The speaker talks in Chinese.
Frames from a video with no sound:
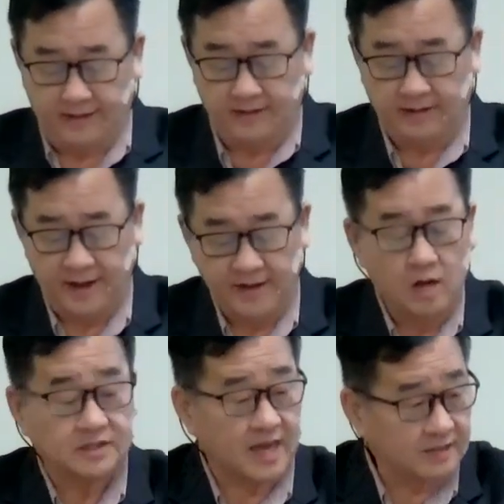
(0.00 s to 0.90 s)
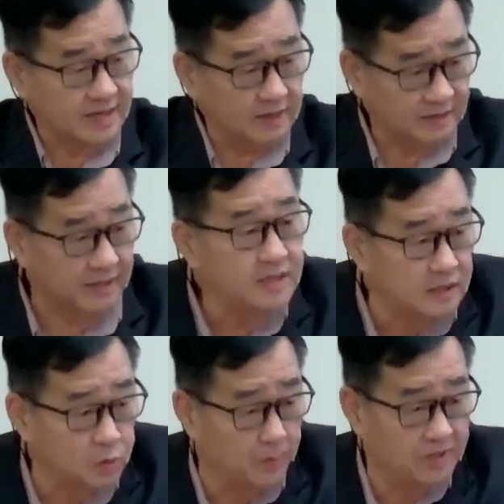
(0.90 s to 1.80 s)
也要常常提
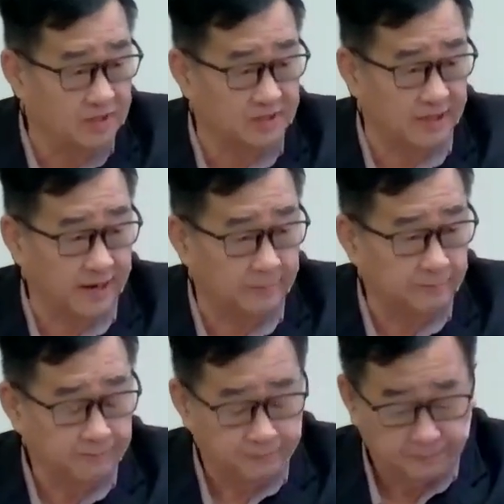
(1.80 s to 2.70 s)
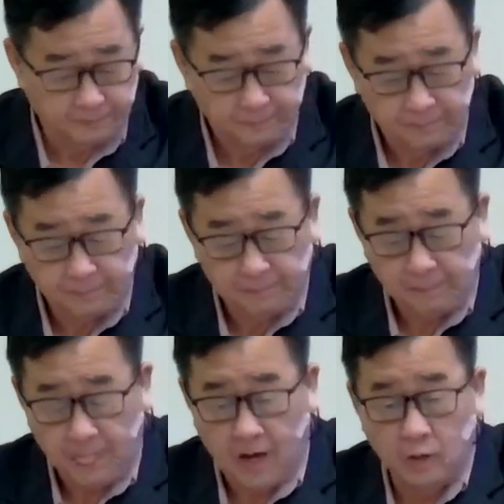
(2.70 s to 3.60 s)
醒我们自己呢。
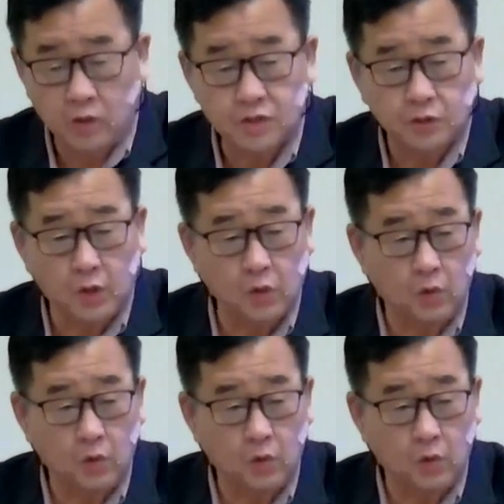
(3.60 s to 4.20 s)
很多时候。